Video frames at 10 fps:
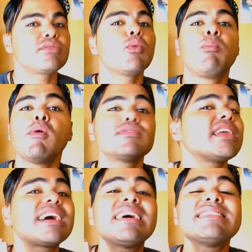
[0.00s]
O povo
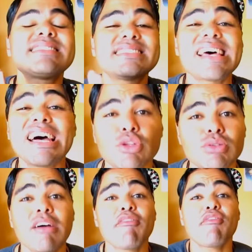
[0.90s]
está cansado,
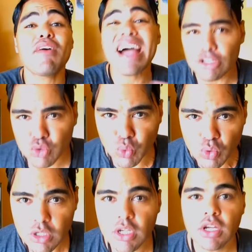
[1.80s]
está farto
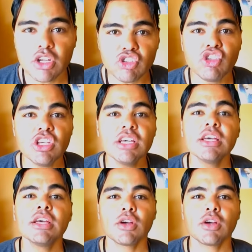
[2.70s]
de